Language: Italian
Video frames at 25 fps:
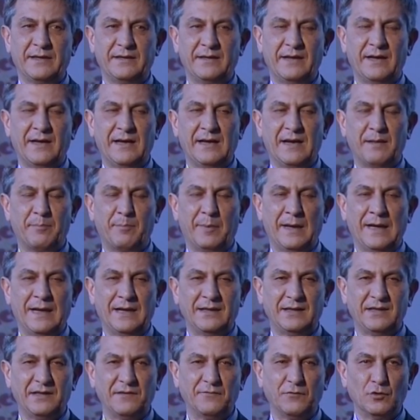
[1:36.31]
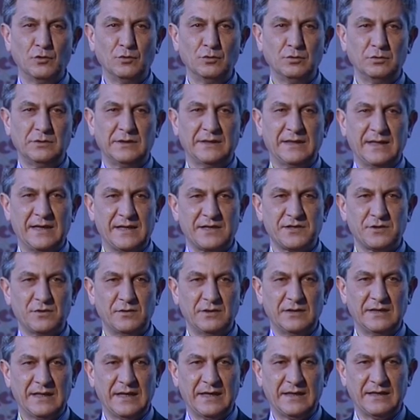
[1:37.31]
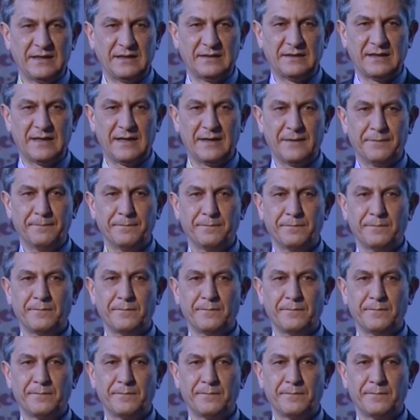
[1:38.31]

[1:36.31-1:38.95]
direi la parte evoluta della solidarietà.